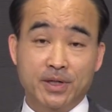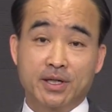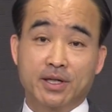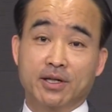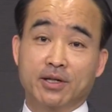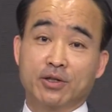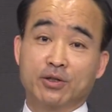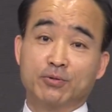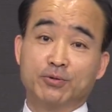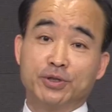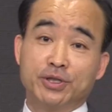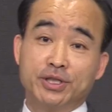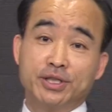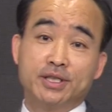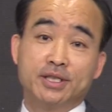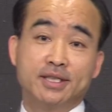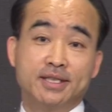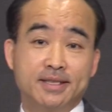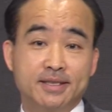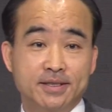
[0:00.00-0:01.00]
그래서
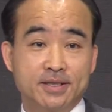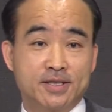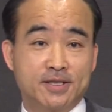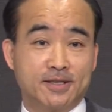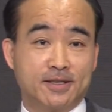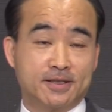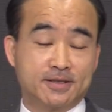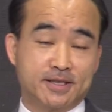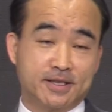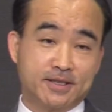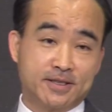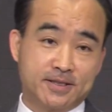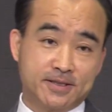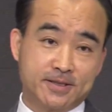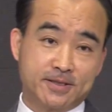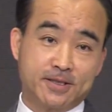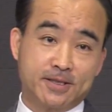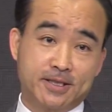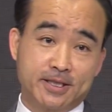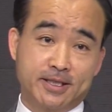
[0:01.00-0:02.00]
우리 신학생
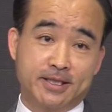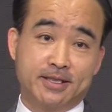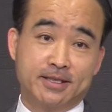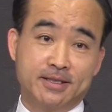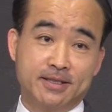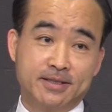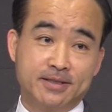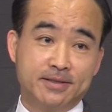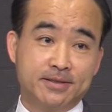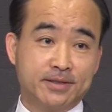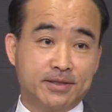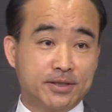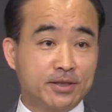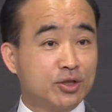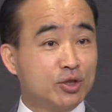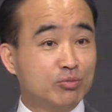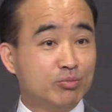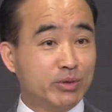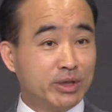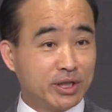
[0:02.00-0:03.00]
시절 때
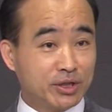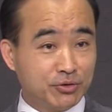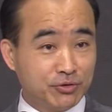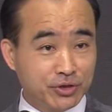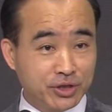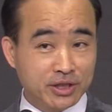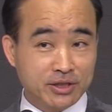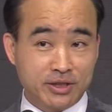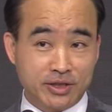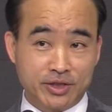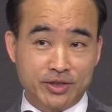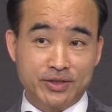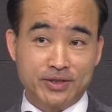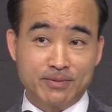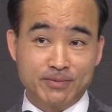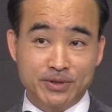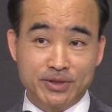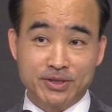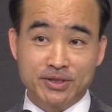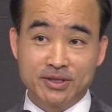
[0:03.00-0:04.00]
어떤 말이 유행을
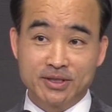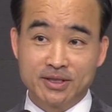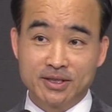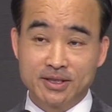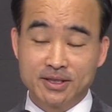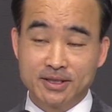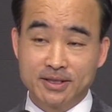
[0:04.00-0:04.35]
했냐면